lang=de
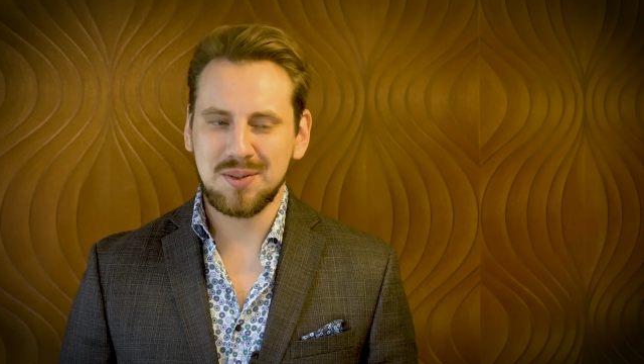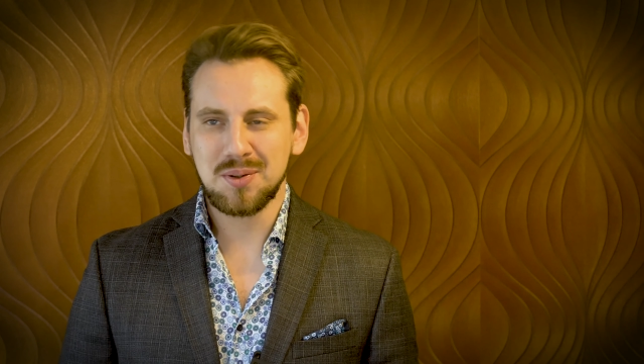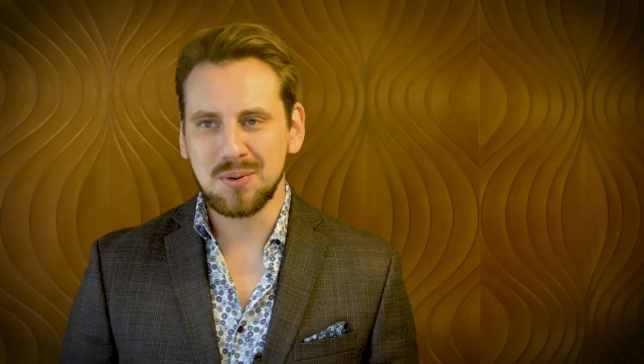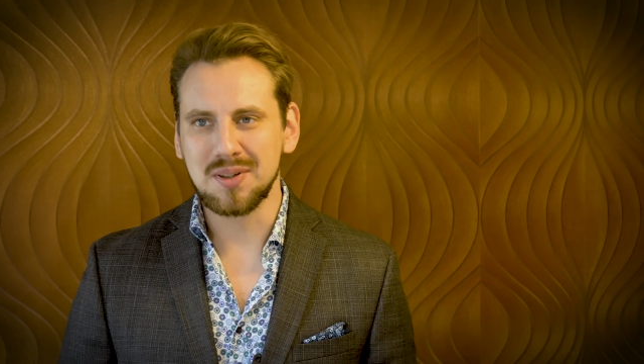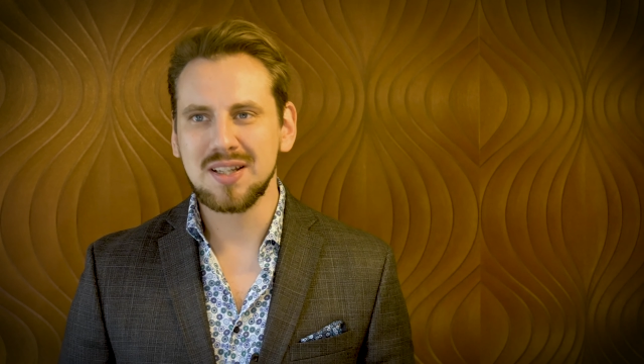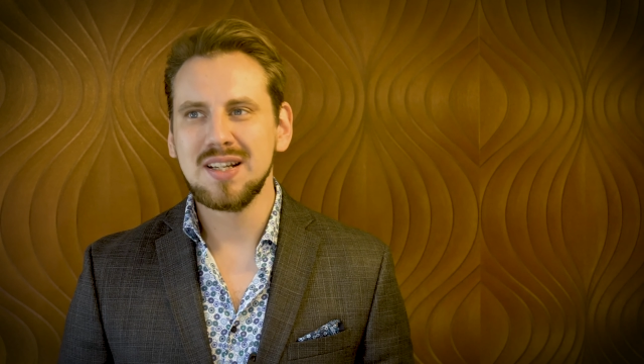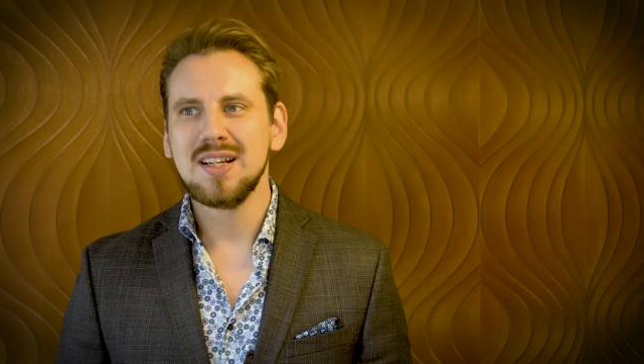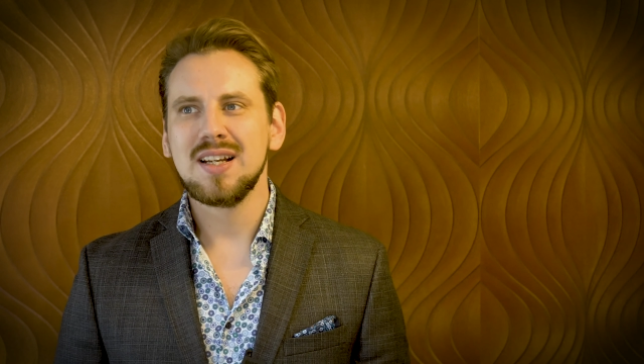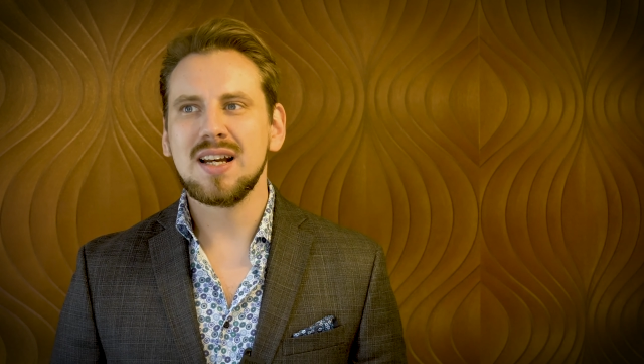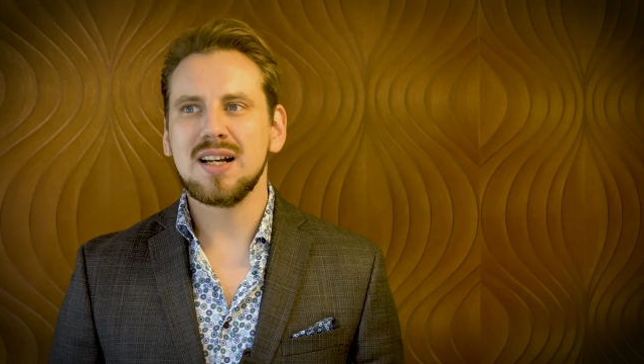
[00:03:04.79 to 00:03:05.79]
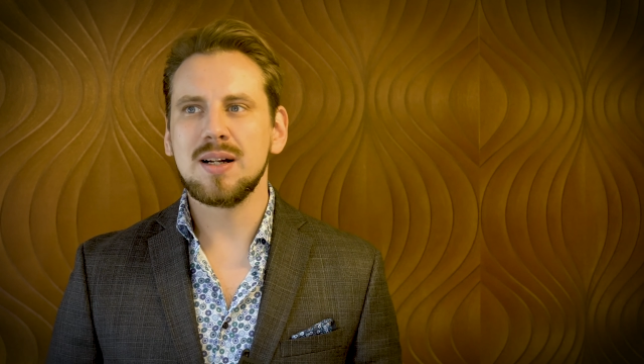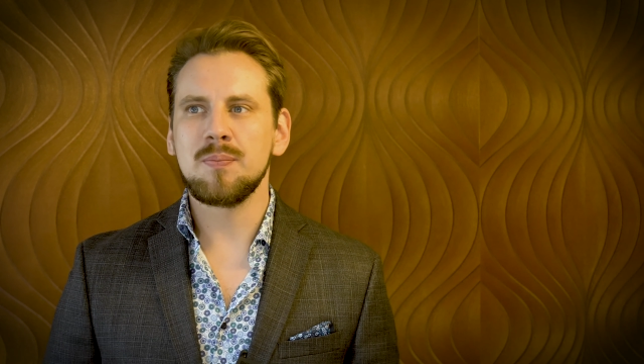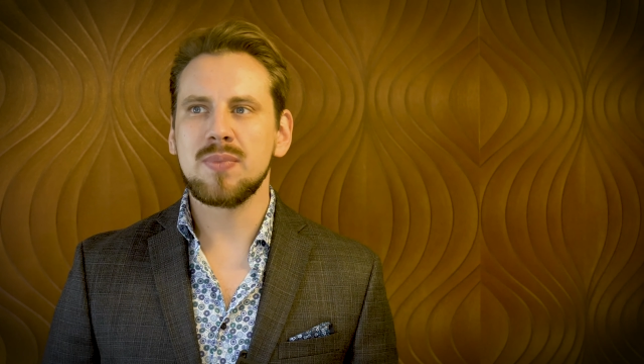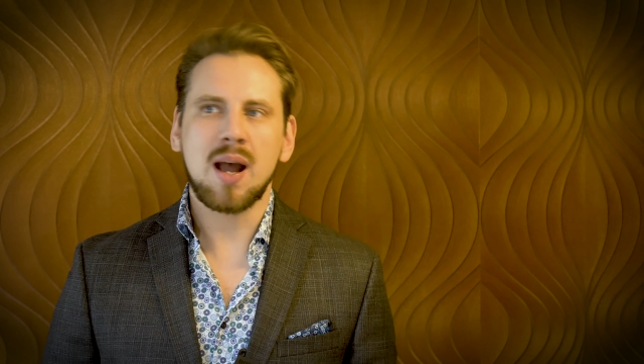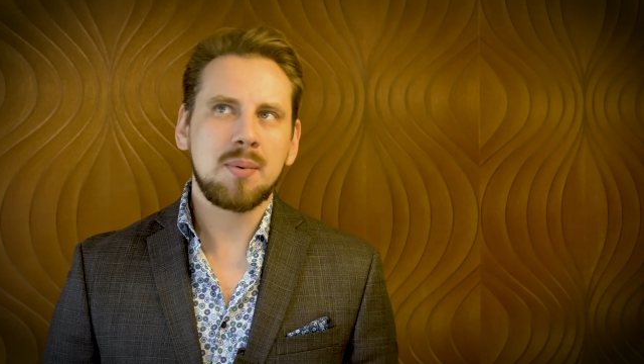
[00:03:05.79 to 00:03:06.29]
Nun gut,
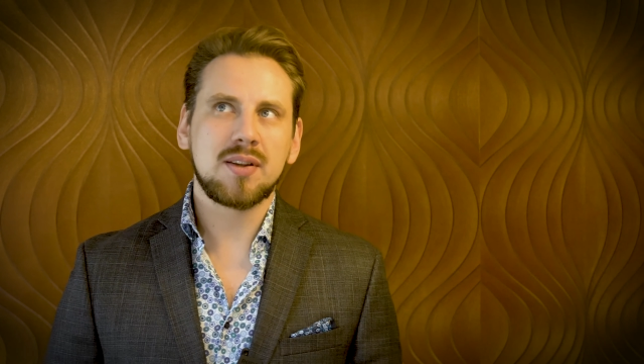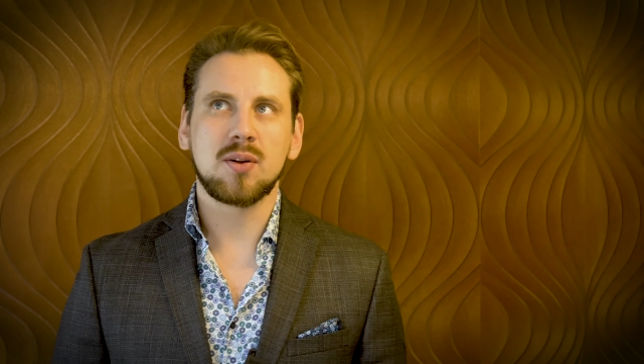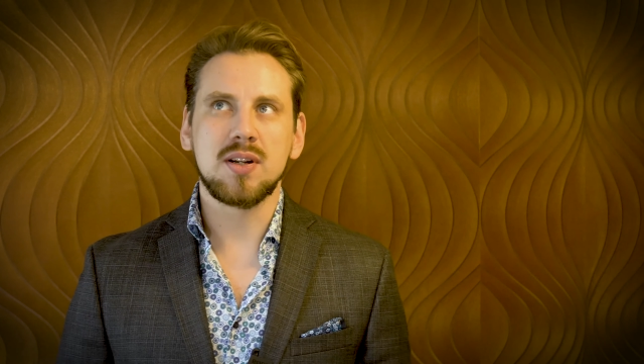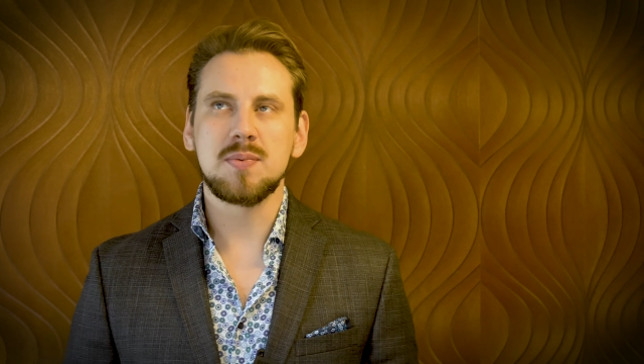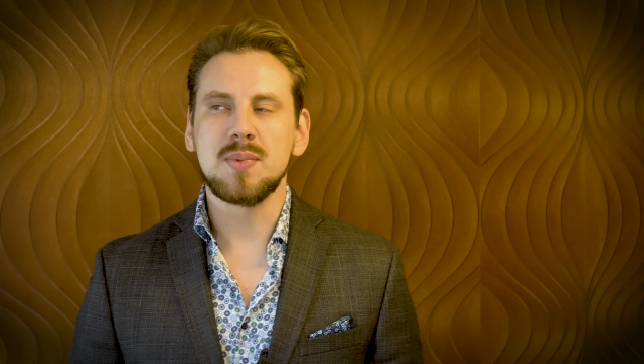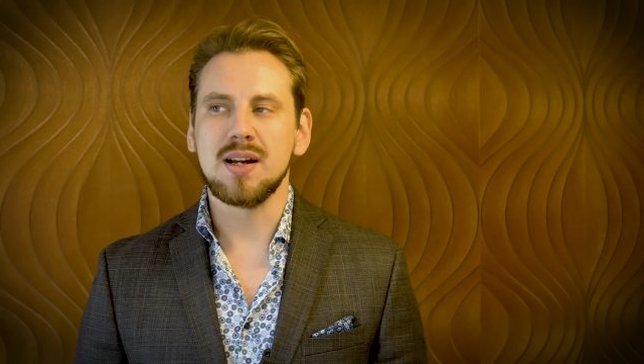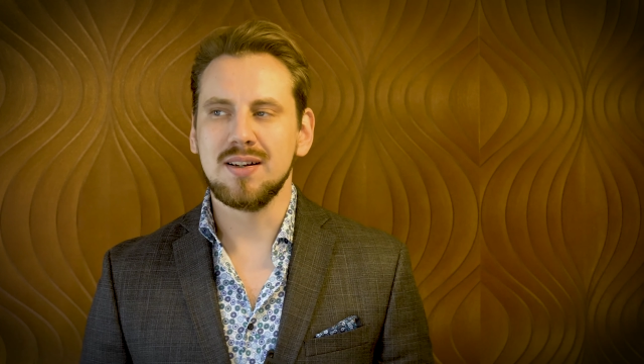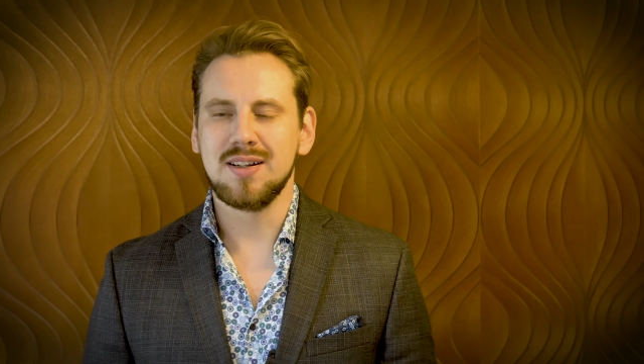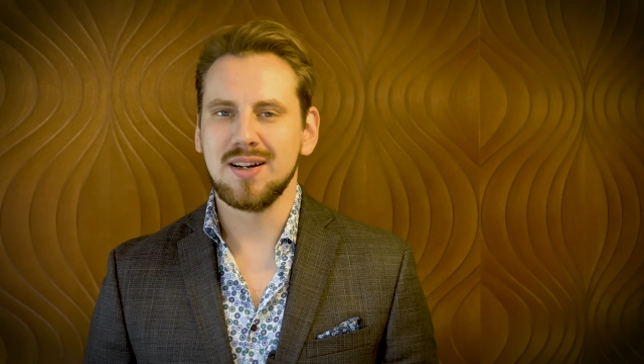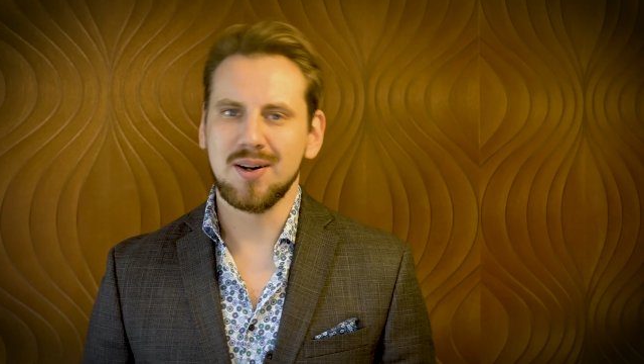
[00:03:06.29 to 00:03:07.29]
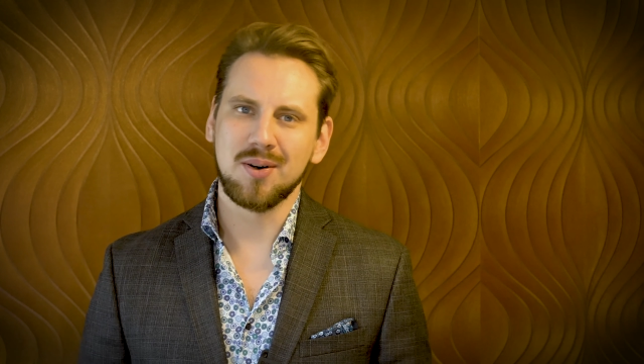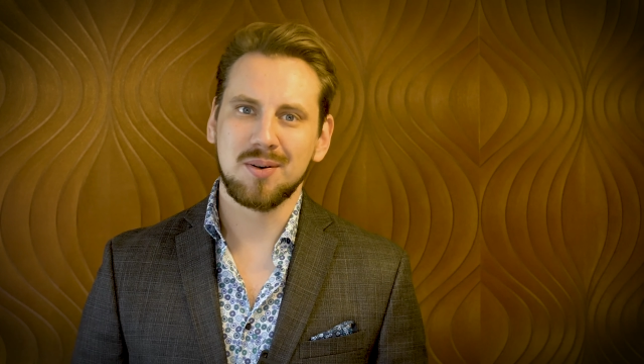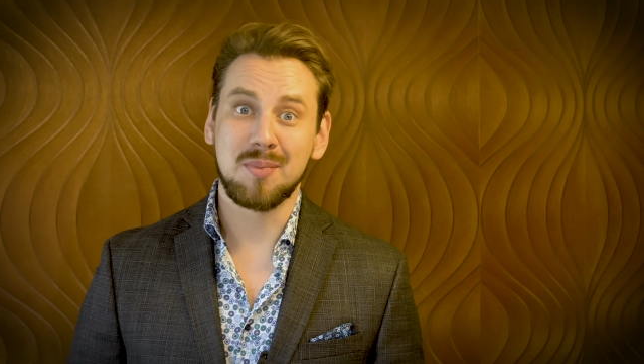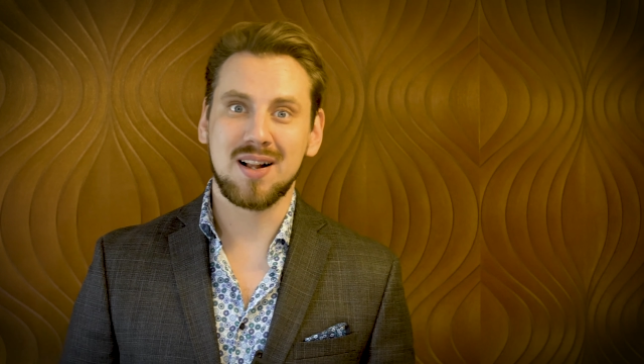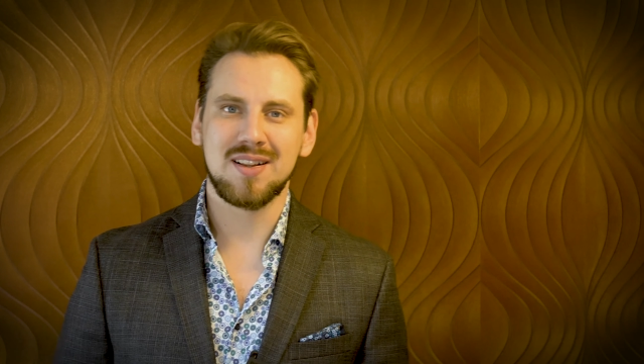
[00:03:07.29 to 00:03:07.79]
ähm, aber das gönne ich mir
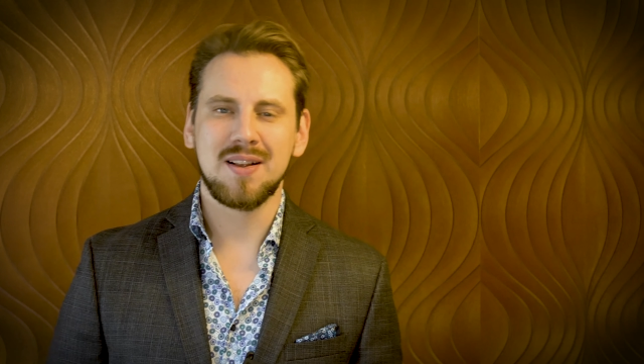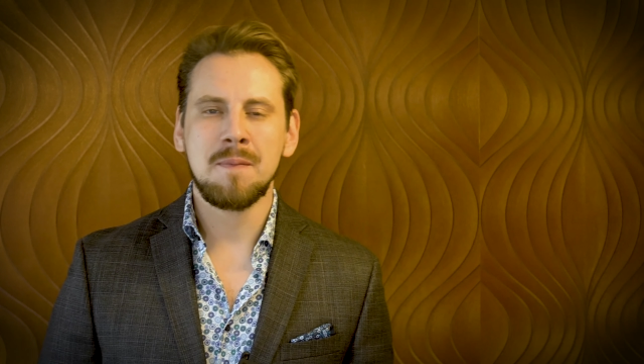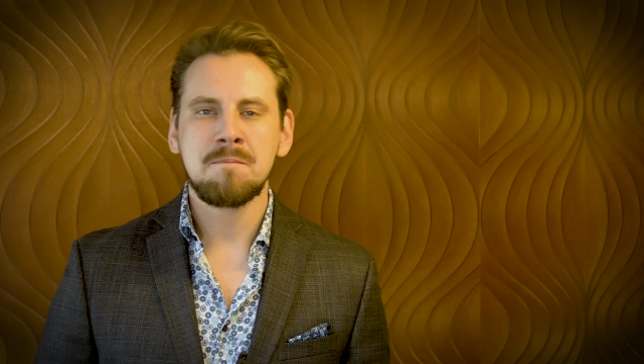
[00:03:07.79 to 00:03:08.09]
auch mal.